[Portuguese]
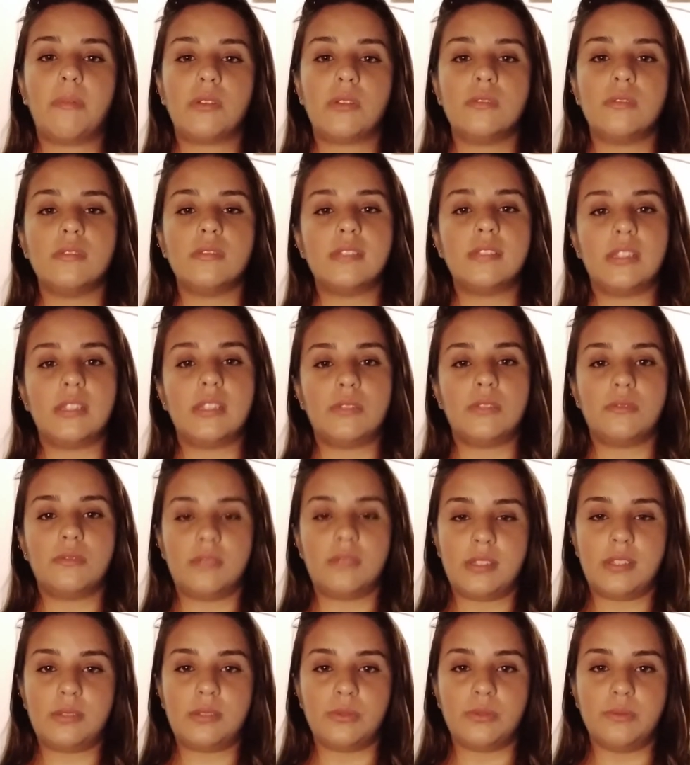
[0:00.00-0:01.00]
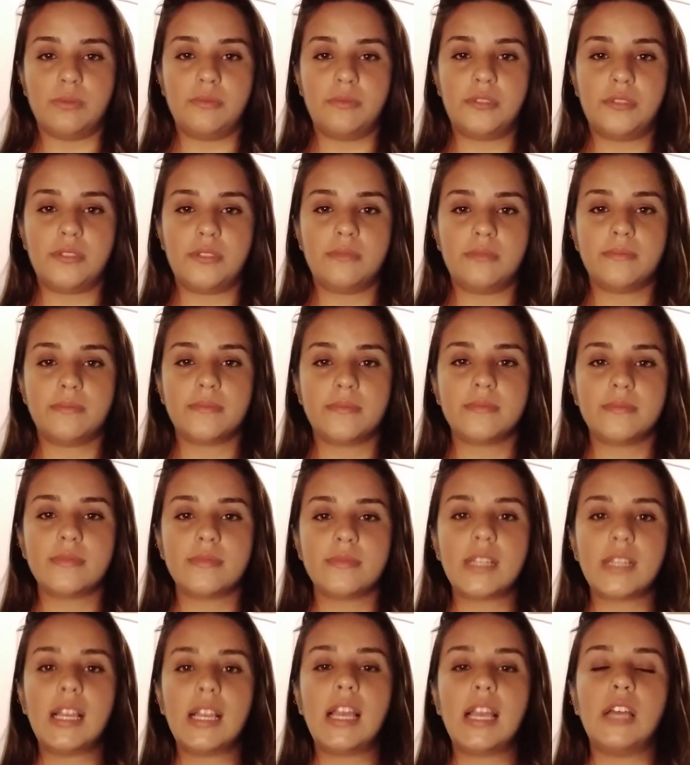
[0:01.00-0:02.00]
produzindo os insumos.
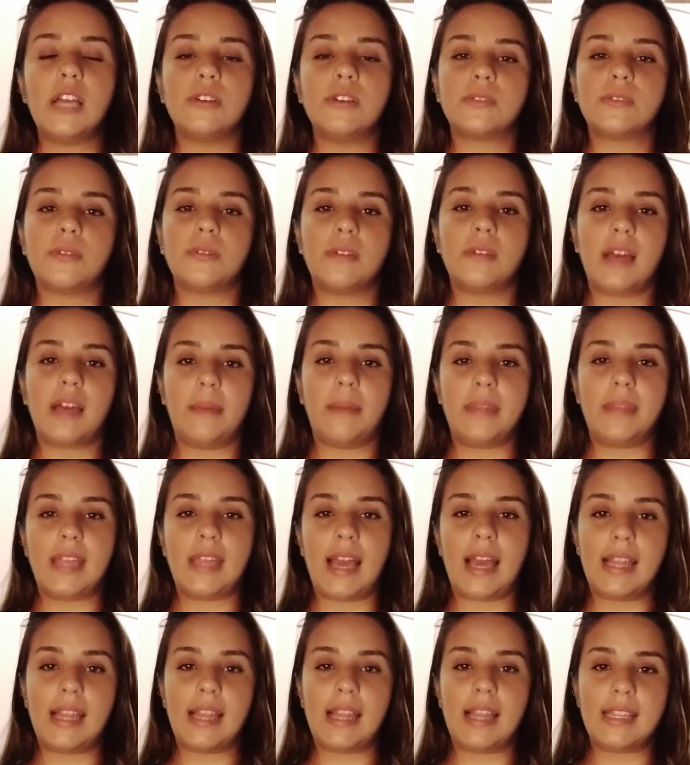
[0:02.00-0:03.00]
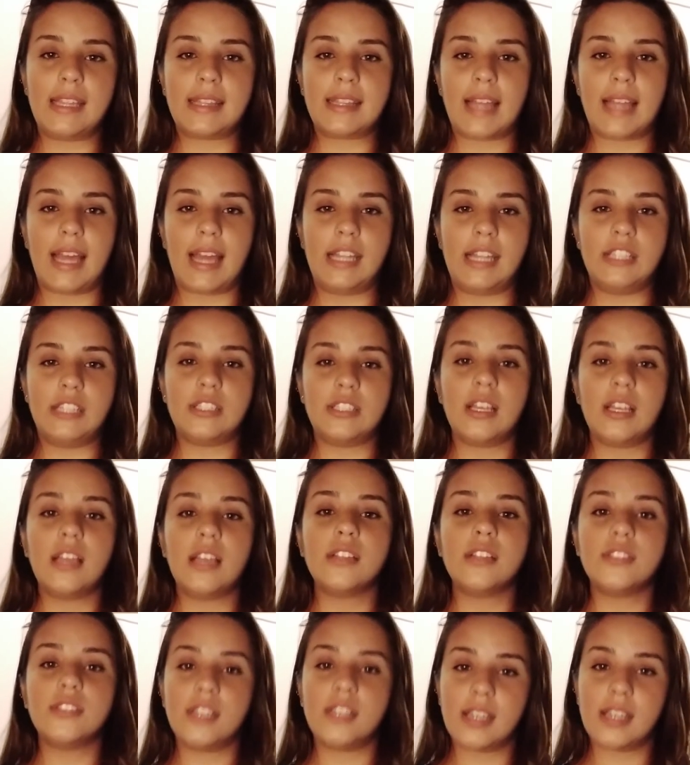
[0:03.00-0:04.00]
Eu sou Gabriele Teles,
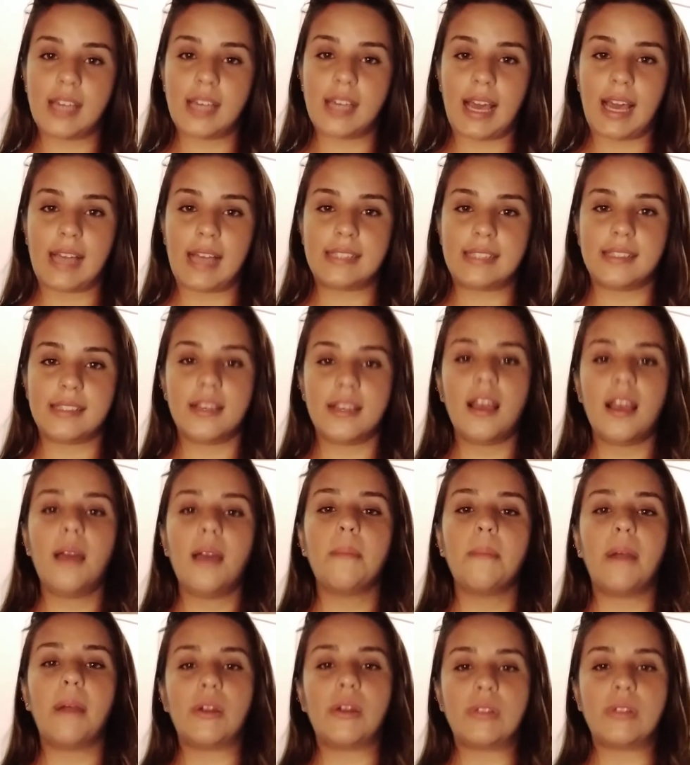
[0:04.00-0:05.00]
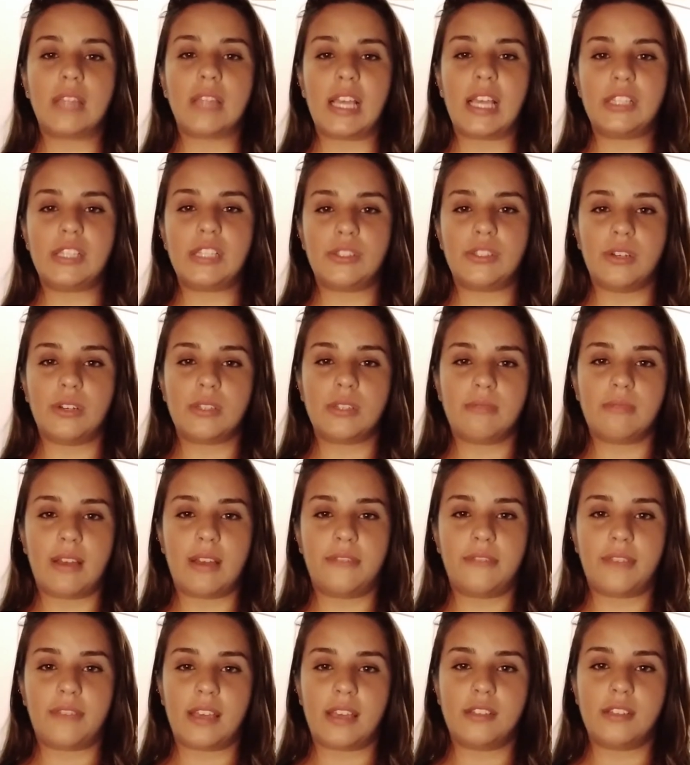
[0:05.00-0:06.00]
de casa, para o TJ
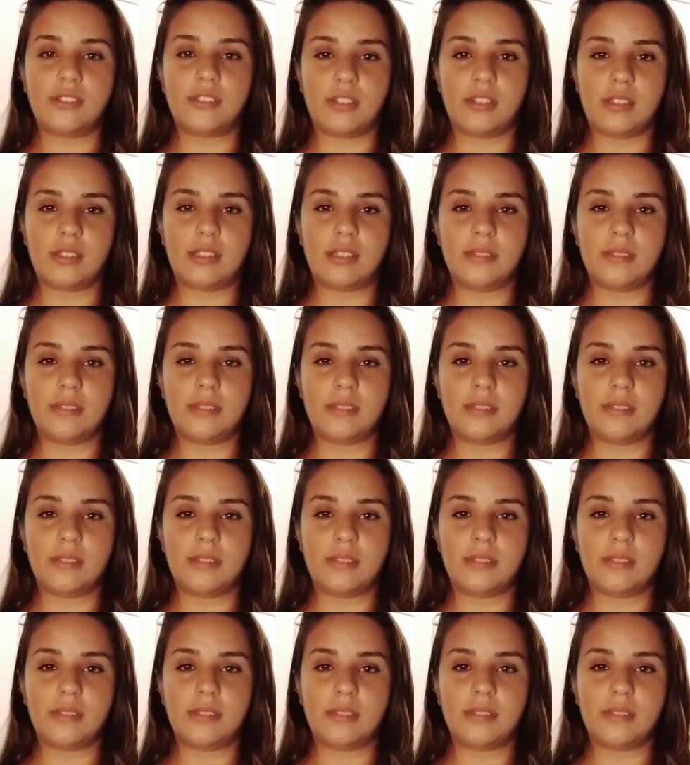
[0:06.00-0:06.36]
UFRJ.